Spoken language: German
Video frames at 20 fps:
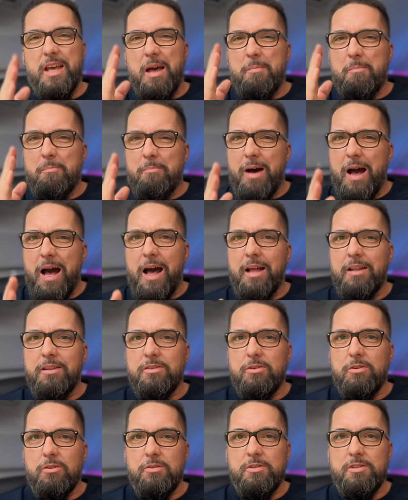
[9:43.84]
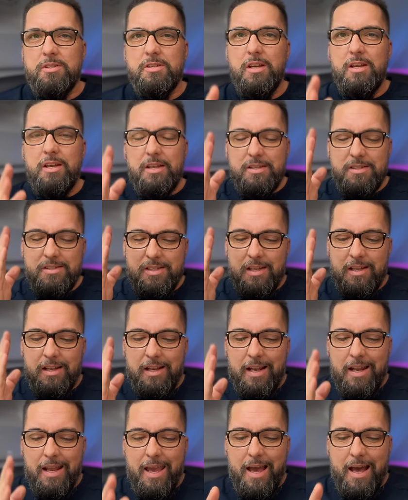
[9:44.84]
ermahnt uns, sie
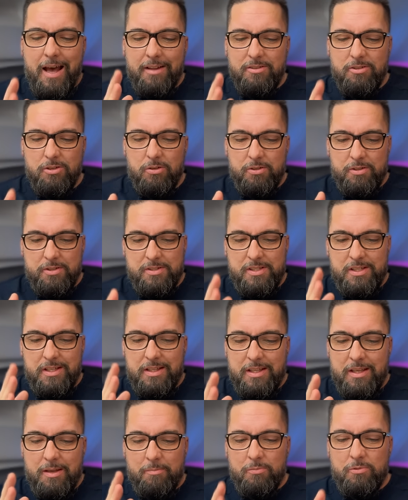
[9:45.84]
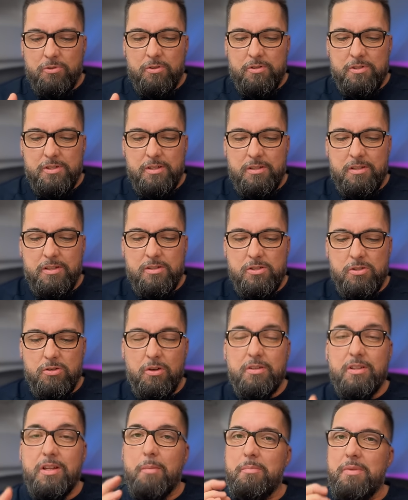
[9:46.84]
lehrt uns, sie nimmt uns in die
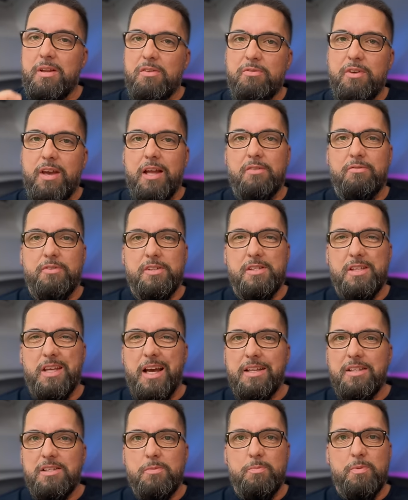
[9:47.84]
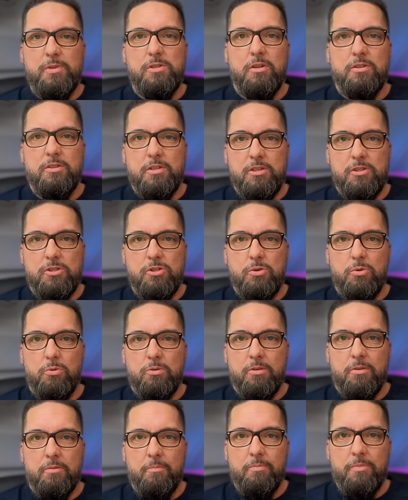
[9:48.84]
Zucht, damit wir etwas ganz Besonderes
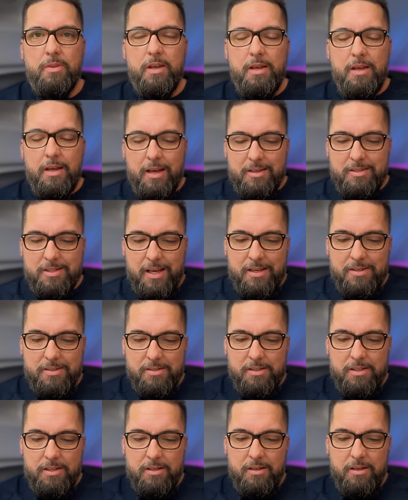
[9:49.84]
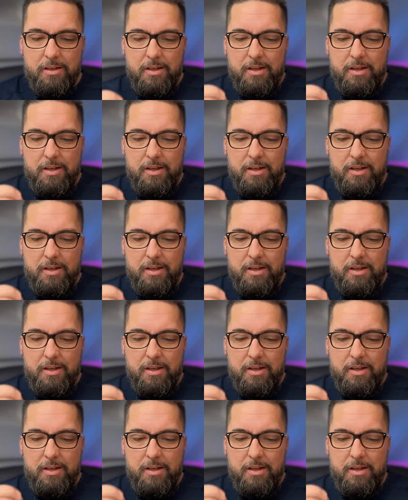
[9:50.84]
tun. Es heißt hier,